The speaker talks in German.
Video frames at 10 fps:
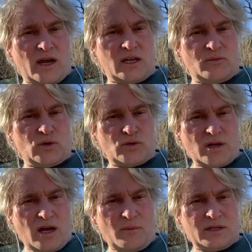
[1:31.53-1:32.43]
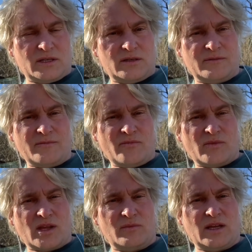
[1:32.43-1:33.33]
eine Minute arbeitet,
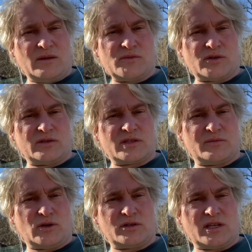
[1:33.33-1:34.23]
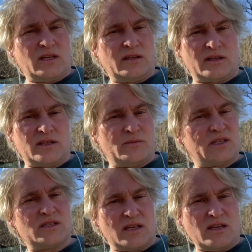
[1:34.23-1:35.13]
im Leben, sondern es gibt auch Themen, an denen
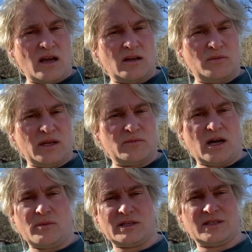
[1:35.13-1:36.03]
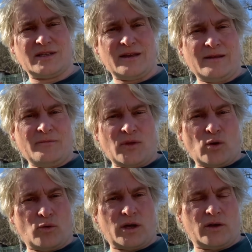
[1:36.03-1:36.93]
man zehn Jahre im Leben arbeitet
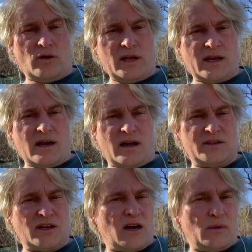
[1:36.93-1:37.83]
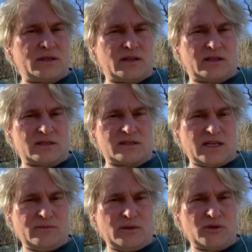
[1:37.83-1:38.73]
oder noch länger. Andere arbeiten ein ganzes
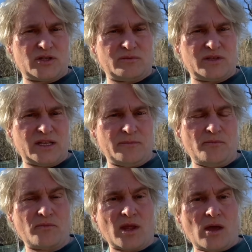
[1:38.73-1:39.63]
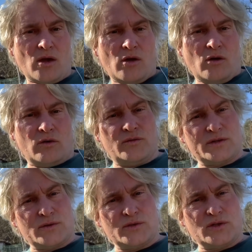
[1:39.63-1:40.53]
Leben an bestimmten Themen und
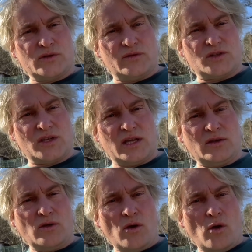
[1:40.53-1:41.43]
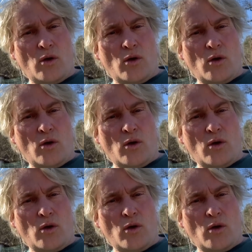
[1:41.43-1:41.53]
versuchen sie zu verstehen.